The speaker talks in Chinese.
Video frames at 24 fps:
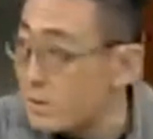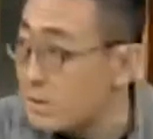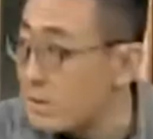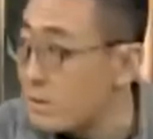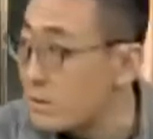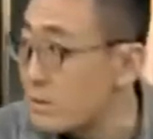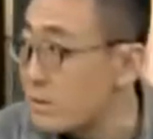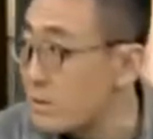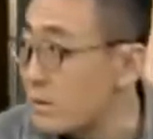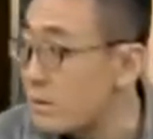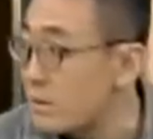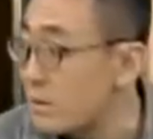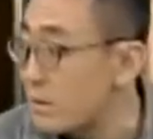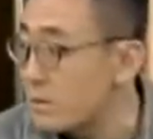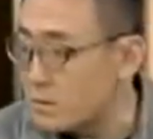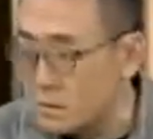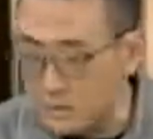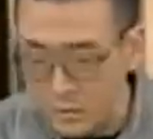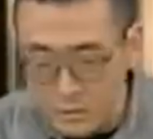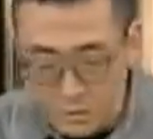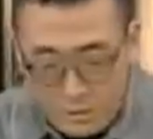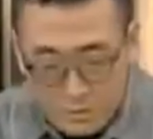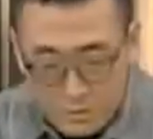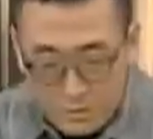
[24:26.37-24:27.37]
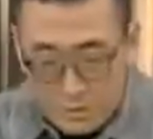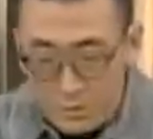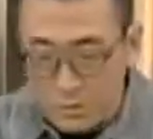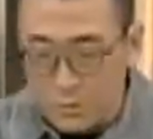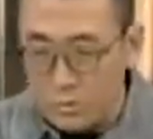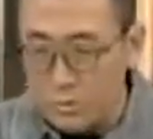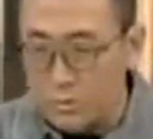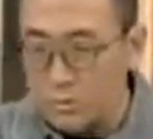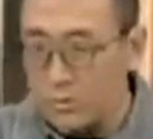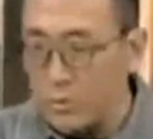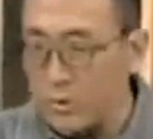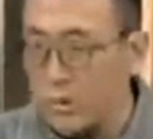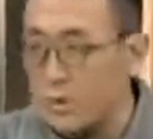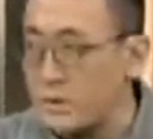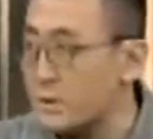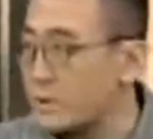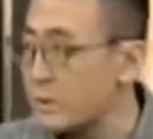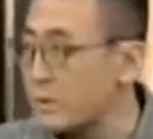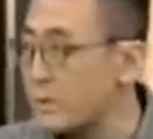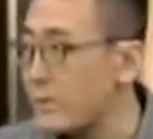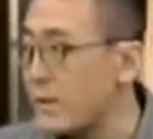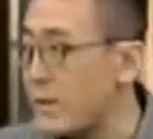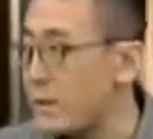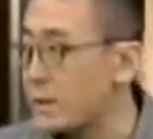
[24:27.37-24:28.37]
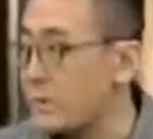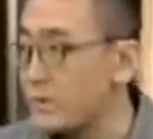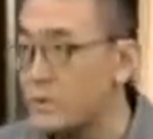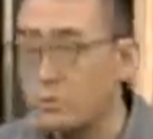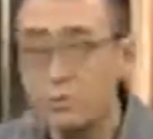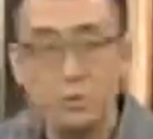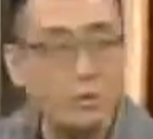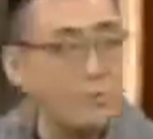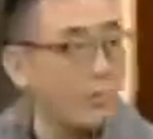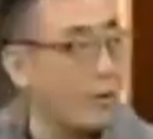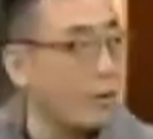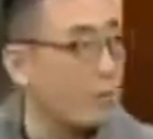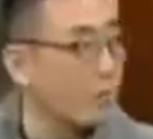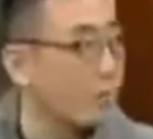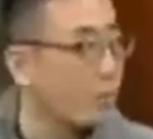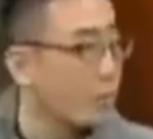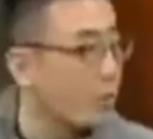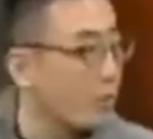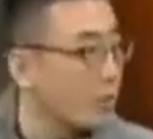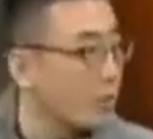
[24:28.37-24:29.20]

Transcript: 嗯，啊，这个这个就是我临时买的，我需要跑